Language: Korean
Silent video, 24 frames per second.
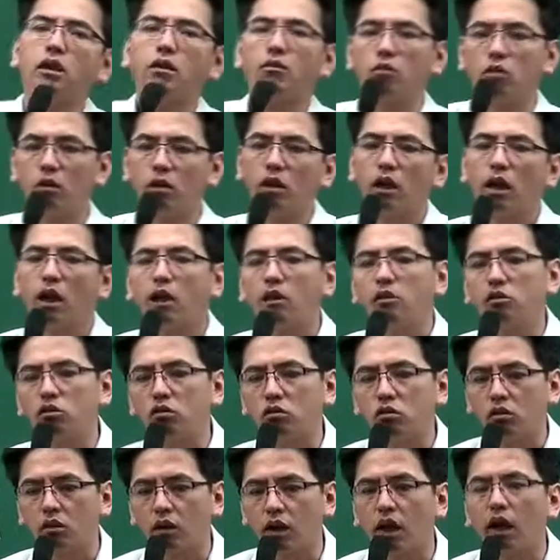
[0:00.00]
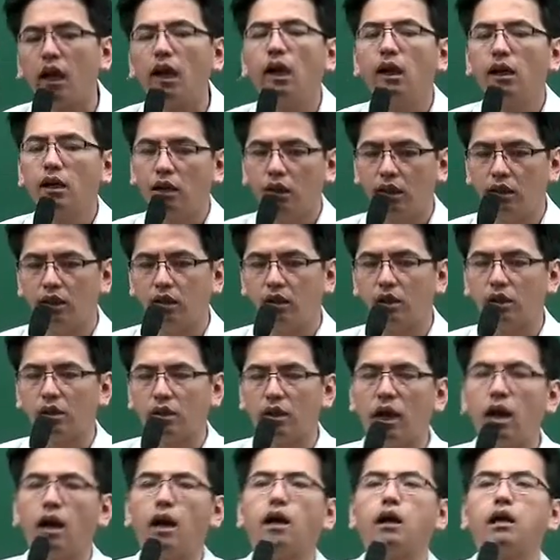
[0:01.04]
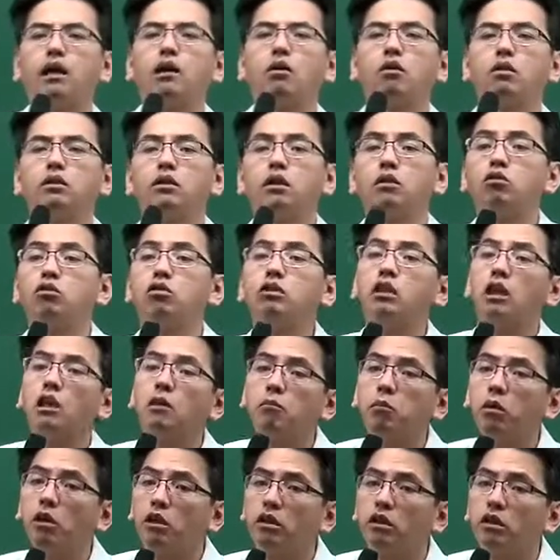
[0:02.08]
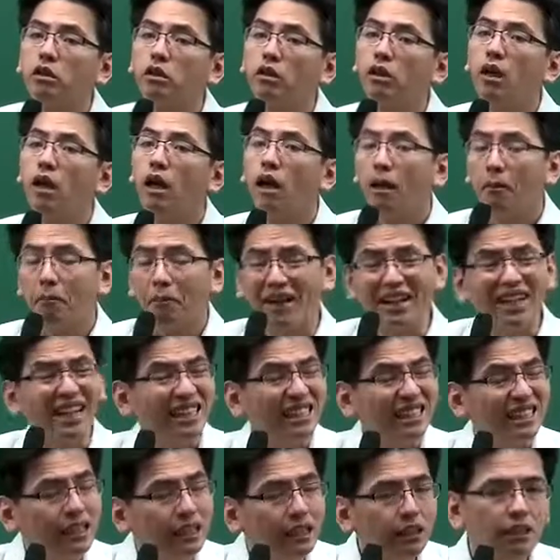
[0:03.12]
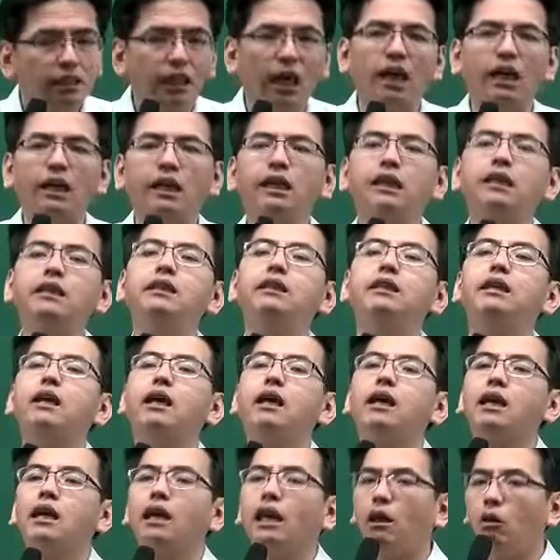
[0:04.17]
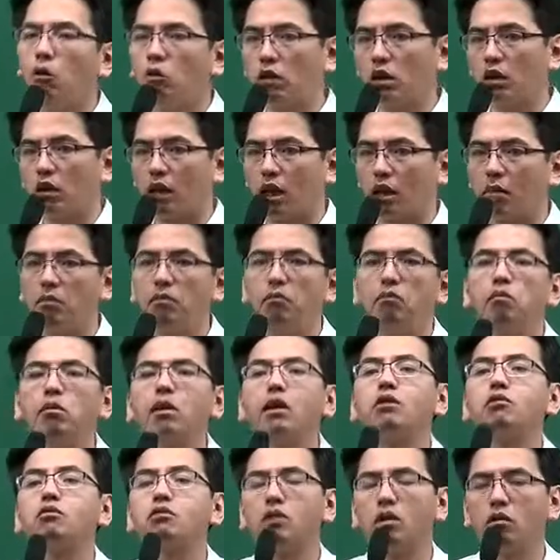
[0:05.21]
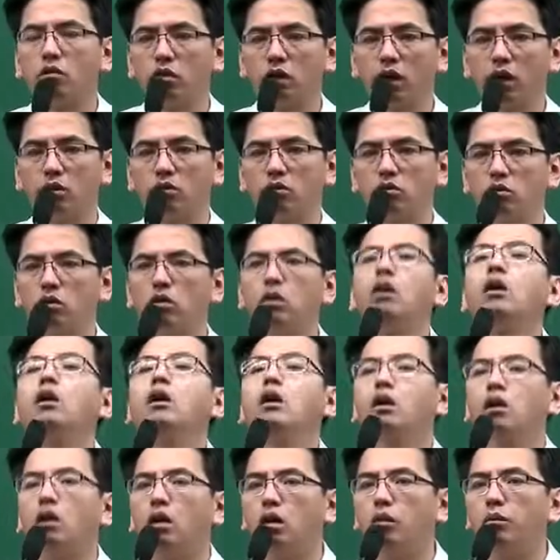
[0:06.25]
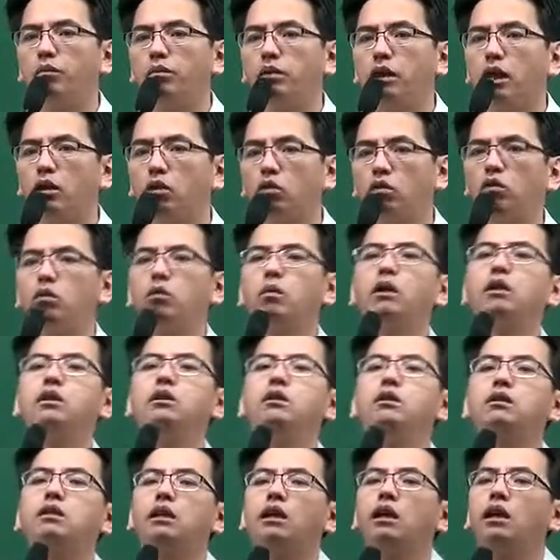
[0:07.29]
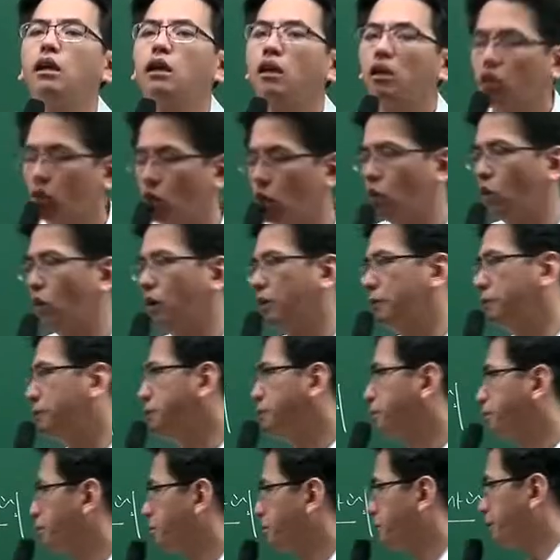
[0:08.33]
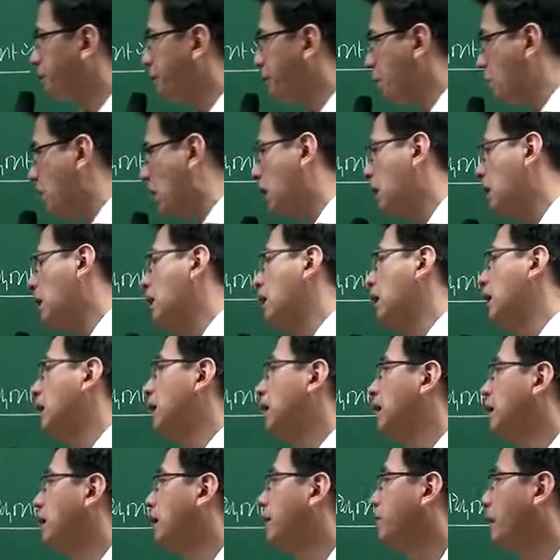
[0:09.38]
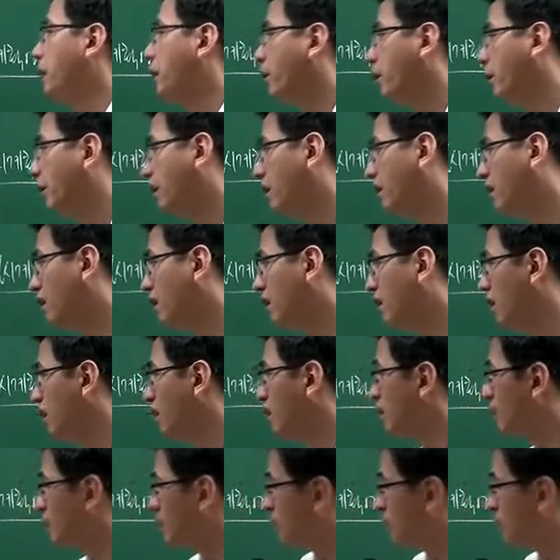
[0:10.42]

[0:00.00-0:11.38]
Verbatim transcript: 청구를 할 수가 있다라고 해서 출제하는 포인트 만약 실시객 인가가 이루어졌다면 매수 청구를 할 수 없다 두 번째 요건 어, 바로 어,